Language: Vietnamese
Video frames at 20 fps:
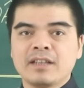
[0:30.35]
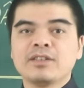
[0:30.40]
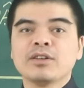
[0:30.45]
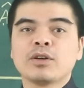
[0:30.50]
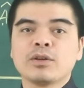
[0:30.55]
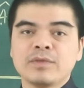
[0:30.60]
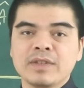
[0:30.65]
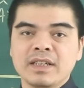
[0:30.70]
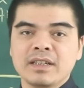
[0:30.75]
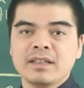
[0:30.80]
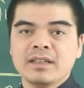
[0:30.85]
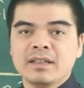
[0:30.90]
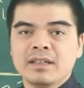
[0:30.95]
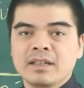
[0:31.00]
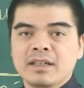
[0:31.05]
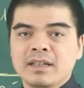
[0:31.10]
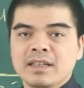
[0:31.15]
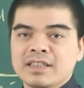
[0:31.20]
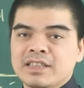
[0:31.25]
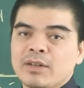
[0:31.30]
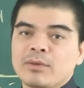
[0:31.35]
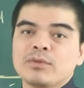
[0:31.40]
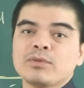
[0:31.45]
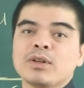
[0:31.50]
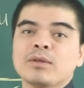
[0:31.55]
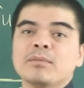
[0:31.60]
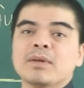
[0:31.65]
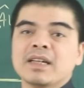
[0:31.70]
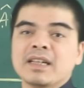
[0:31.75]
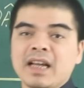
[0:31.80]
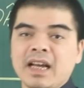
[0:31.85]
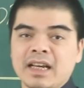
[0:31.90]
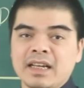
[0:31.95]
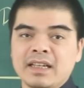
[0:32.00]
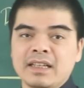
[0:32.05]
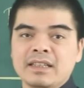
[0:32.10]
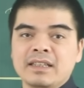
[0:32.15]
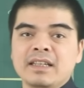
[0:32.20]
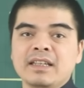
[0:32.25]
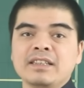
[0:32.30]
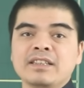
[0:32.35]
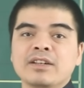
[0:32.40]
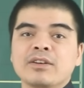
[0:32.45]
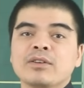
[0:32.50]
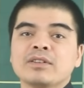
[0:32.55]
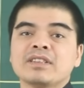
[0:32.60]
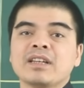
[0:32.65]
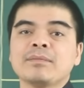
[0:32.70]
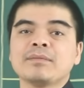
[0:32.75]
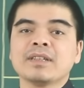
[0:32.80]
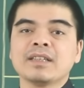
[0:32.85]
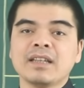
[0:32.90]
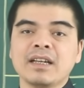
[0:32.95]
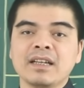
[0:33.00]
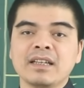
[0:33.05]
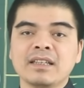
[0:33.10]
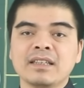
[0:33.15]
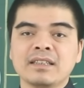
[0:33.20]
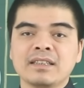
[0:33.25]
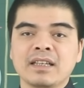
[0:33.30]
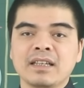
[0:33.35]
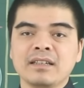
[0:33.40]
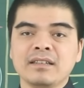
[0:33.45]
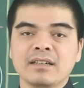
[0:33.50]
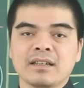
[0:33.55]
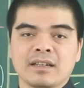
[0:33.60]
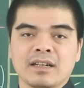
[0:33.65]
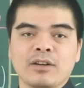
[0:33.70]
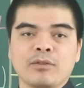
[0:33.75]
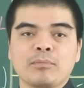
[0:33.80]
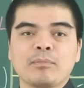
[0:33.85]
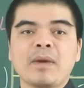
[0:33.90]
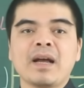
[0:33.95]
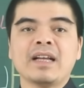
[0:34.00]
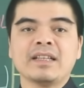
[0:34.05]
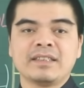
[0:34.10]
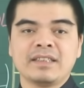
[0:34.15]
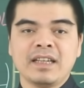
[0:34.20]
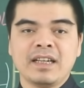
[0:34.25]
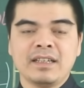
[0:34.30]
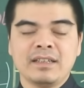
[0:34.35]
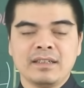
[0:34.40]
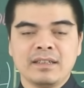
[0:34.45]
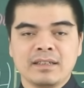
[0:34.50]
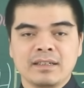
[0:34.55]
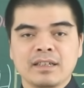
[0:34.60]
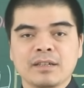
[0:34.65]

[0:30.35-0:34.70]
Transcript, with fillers: Thưa quý vị, trong cái tuần mới này thì những con giáp dưới đây sẽ được lộc bể trên,